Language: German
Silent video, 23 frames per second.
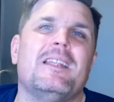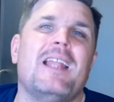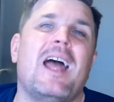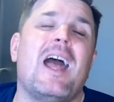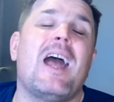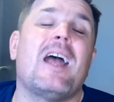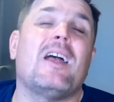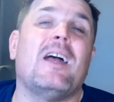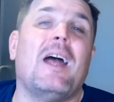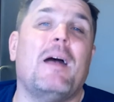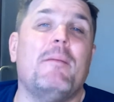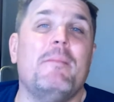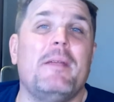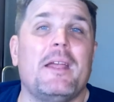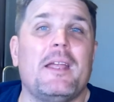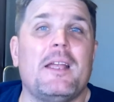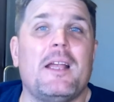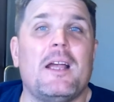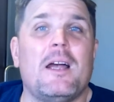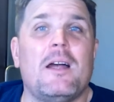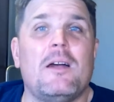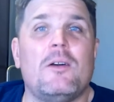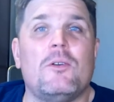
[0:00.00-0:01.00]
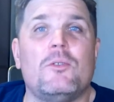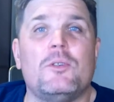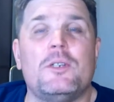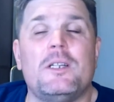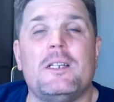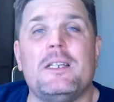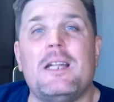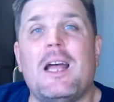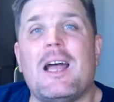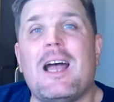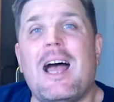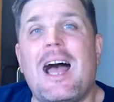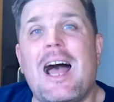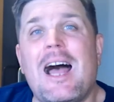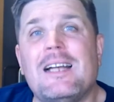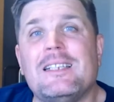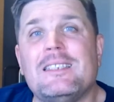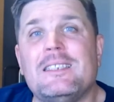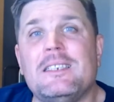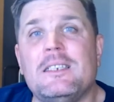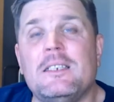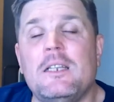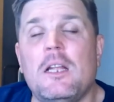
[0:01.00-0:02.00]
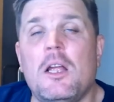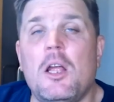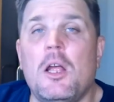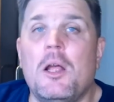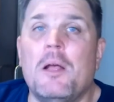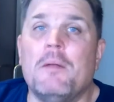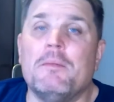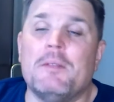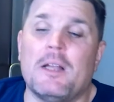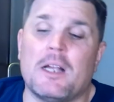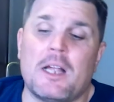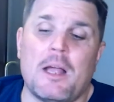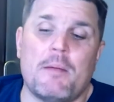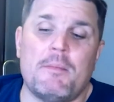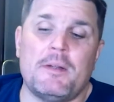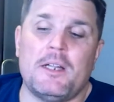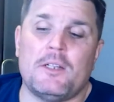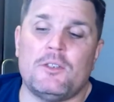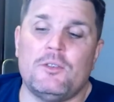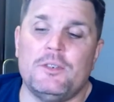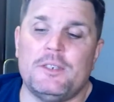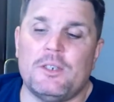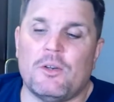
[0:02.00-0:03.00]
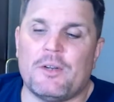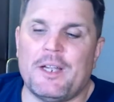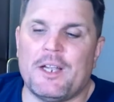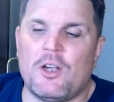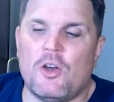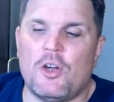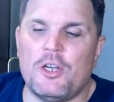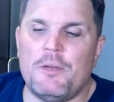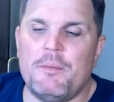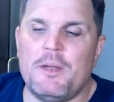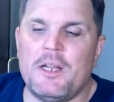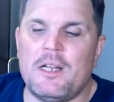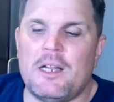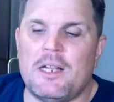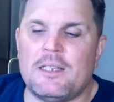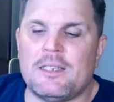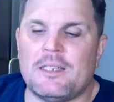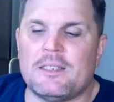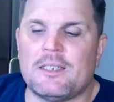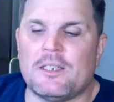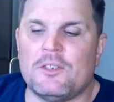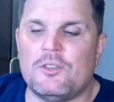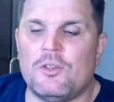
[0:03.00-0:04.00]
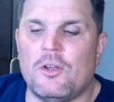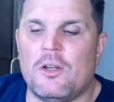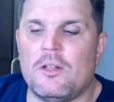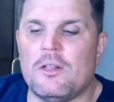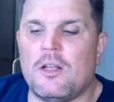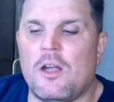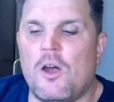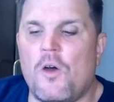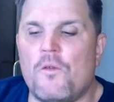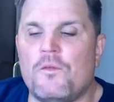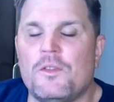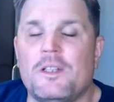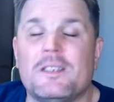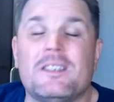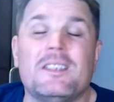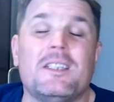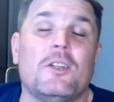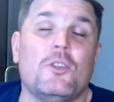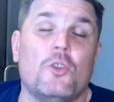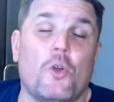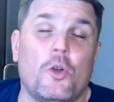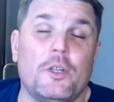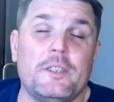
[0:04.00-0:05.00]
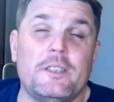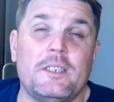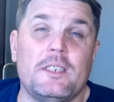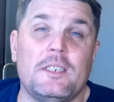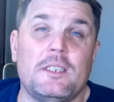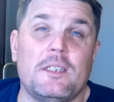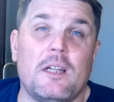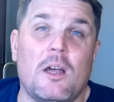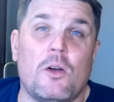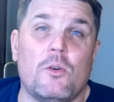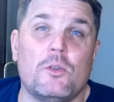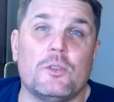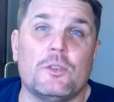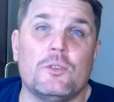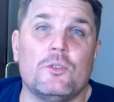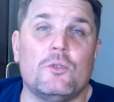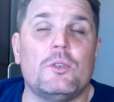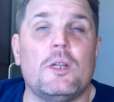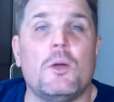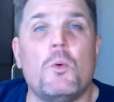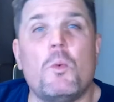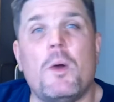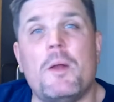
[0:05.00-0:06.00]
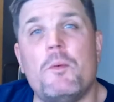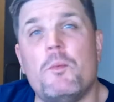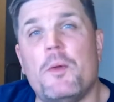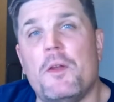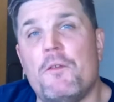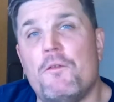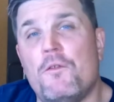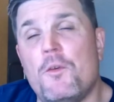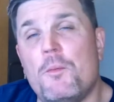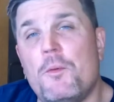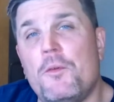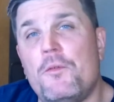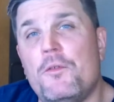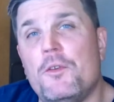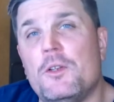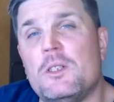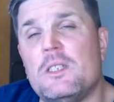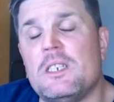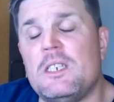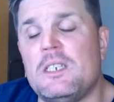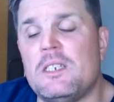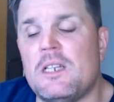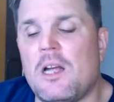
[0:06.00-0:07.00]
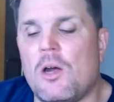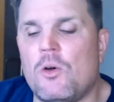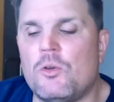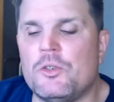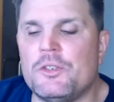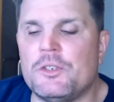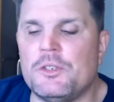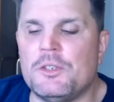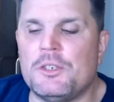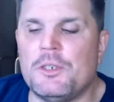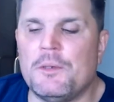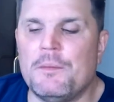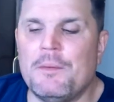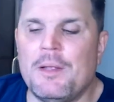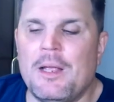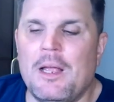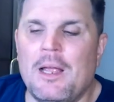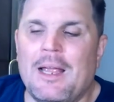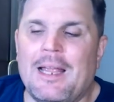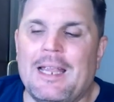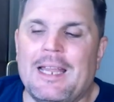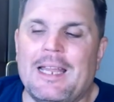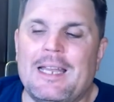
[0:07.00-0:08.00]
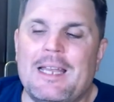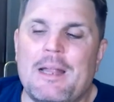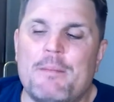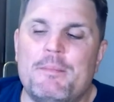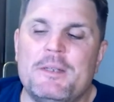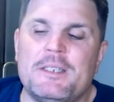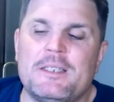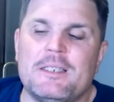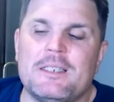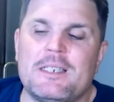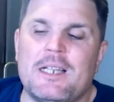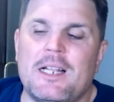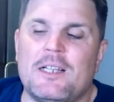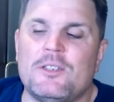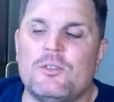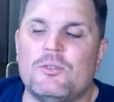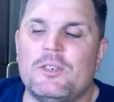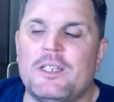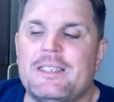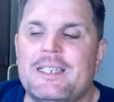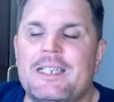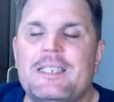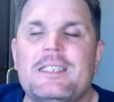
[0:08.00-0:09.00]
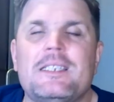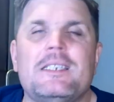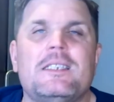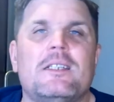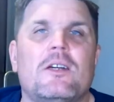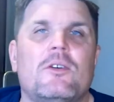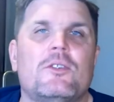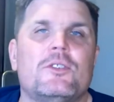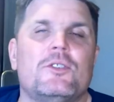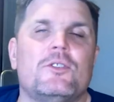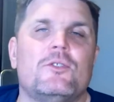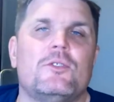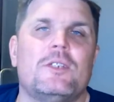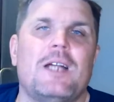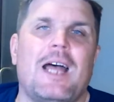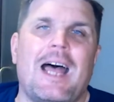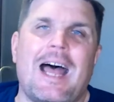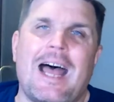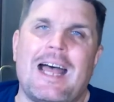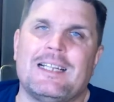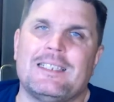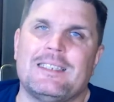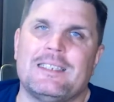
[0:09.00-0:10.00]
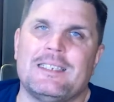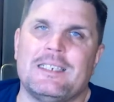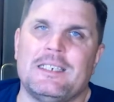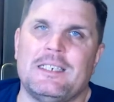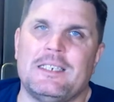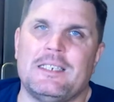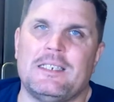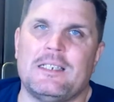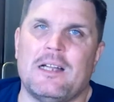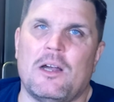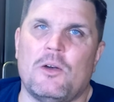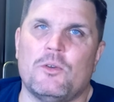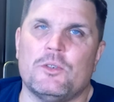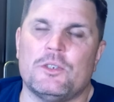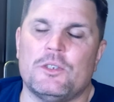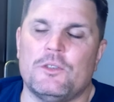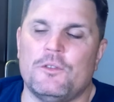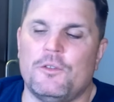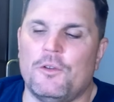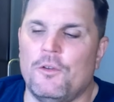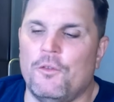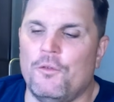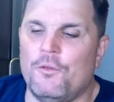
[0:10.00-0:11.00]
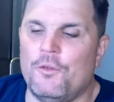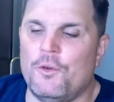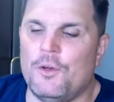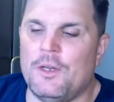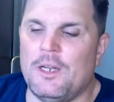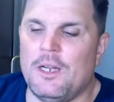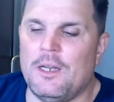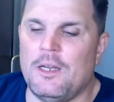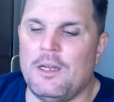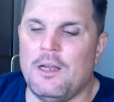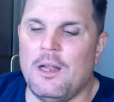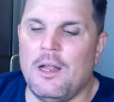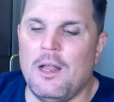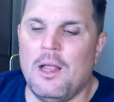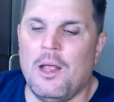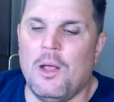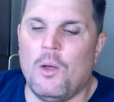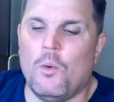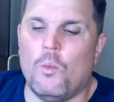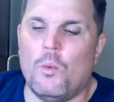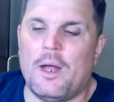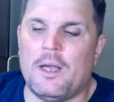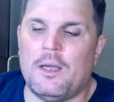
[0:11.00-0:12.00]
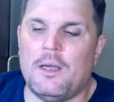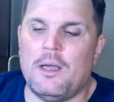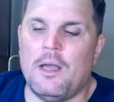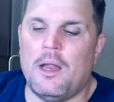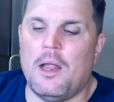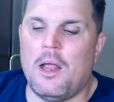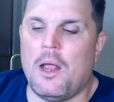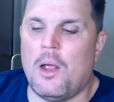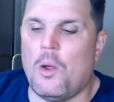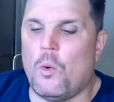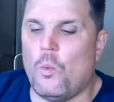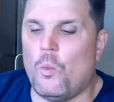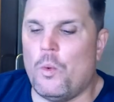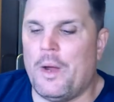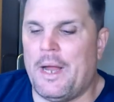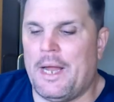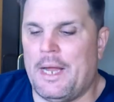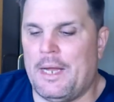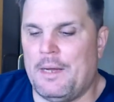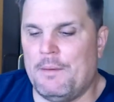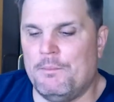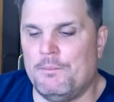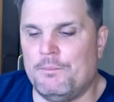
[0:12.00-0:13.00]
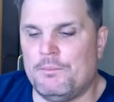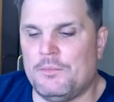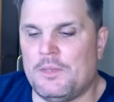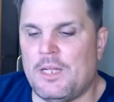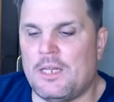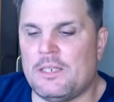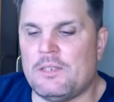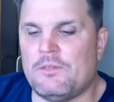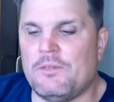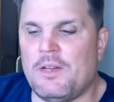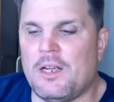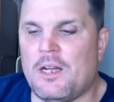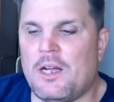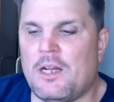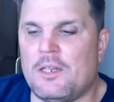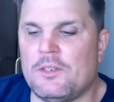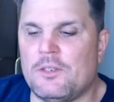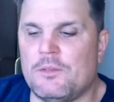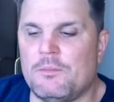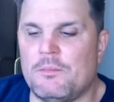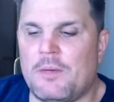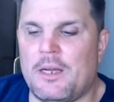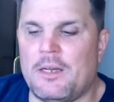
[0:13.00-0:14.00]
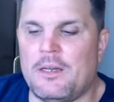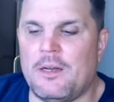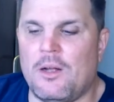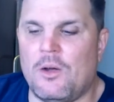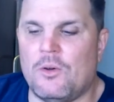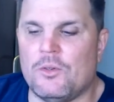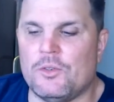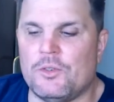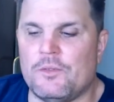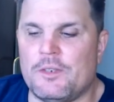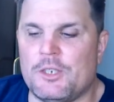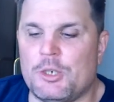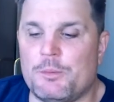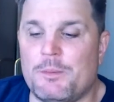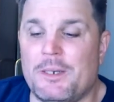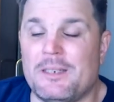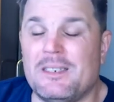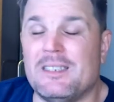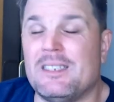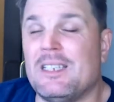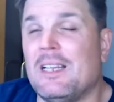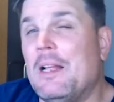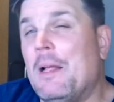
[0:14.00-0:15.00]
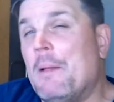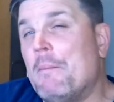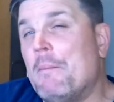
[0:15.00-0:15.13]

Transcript: nach Amerika oder nach Asien. Da kann man natürlich auch Economy Class als Return kaufen, das sind dann 90.000 oder One Way 45.000. In der Business Class 160.000 oder 80.000 für den One Way. Das wäre also in meinen Augen so was Spannendes.